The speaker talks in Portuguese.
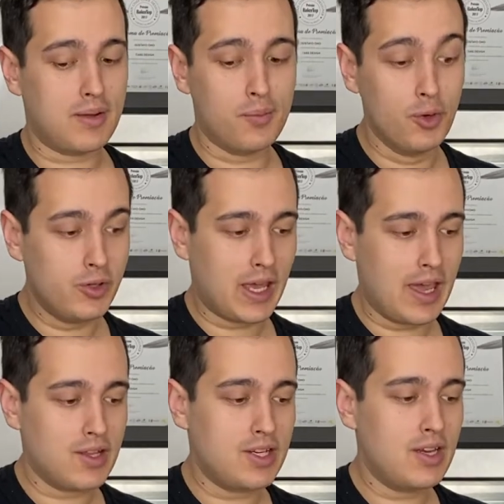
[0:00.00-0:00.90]
muito
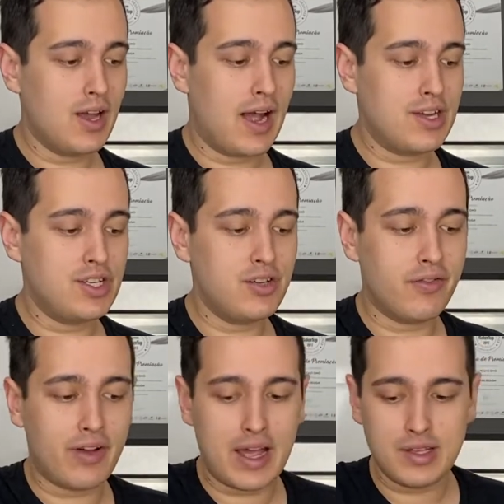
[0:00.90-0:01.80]
quente, a gente
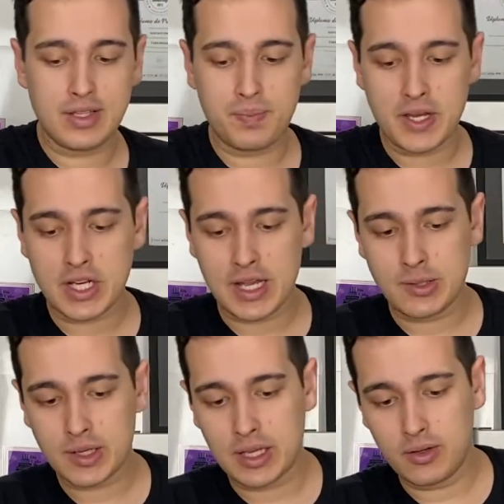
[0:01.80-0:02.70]
vai despejar
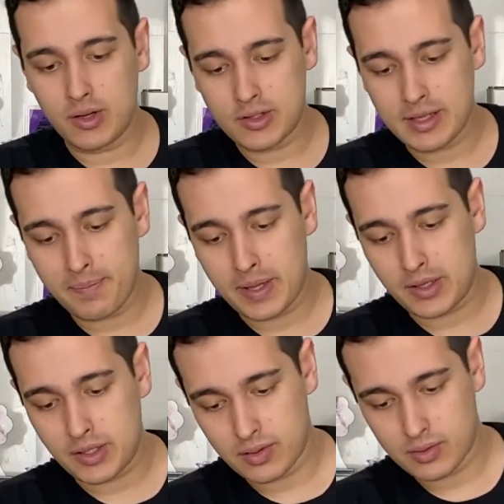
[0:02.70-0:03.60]
isso aqui no nosso
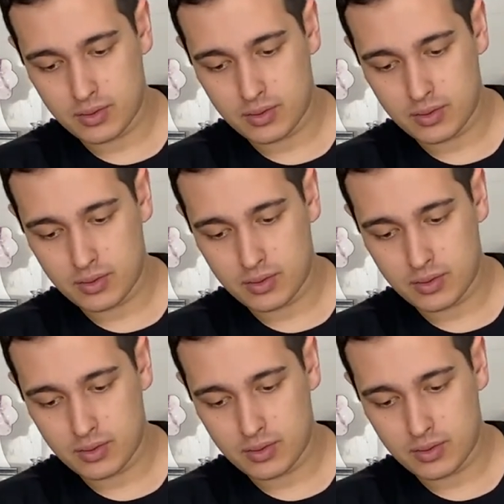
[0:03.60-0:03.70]
tapete.